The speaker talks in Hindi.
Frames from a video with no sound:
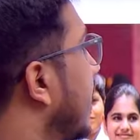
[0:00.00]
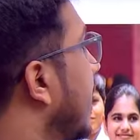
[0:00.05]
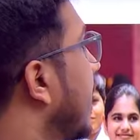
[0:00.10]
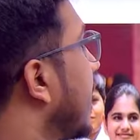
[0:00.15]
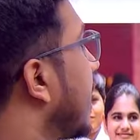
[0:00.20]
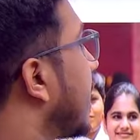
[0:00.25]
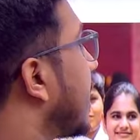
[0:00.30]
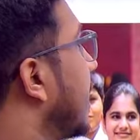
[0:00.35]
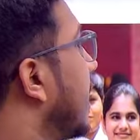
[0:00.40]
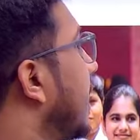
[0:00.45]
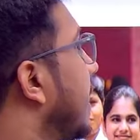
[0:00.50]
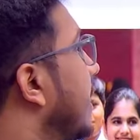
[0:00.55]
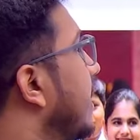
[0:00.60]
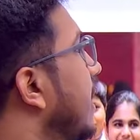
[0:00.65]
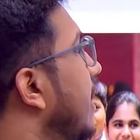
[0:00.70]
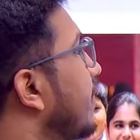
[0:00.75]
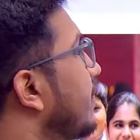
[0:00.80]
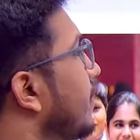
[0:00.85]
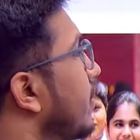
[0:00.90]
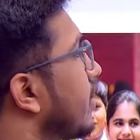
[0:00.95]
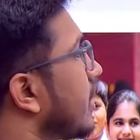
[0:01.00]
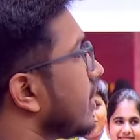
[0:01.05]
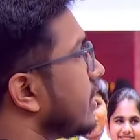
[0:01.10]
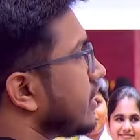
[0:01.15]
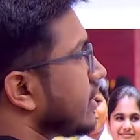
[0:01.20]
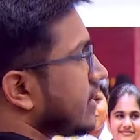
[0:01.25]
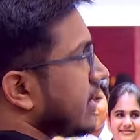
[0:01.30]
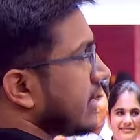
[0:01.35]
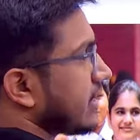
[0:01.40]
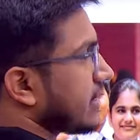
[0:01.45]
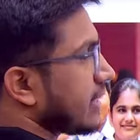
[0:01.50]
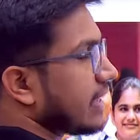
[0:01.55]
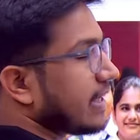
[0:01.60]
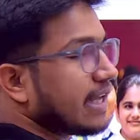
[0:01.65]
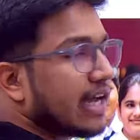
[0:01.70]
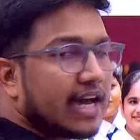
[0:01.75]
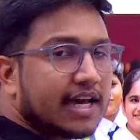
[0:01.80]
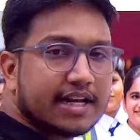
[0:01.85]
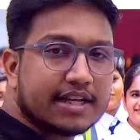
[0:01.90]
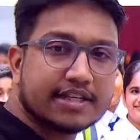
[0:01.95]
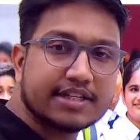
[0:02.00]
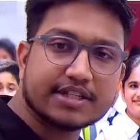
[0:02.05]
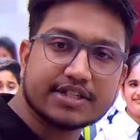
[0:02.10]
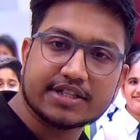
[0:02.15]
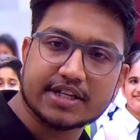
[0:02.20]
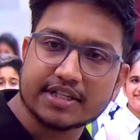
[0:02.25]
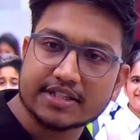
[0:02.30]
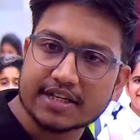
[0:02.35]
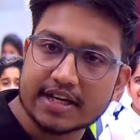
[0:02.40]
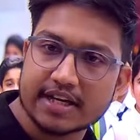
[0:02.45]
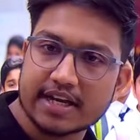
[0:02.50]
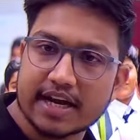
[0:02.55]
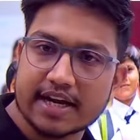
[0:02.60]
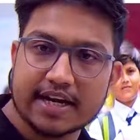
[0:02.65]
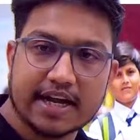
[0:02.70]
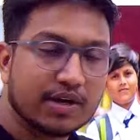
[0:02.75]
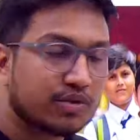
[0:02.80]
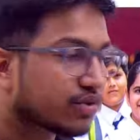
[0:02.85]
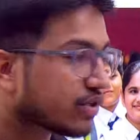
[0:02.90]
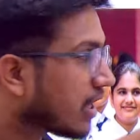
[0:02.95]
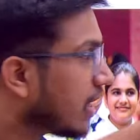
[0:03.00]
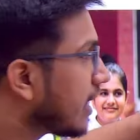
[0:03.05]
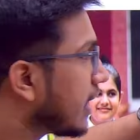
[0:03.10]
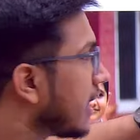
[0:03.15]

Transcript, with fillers: क्लिक हियर फॉर रजिस्ट्रेशन यहाँ रजिस्ट्रेशन करना है उसके लिए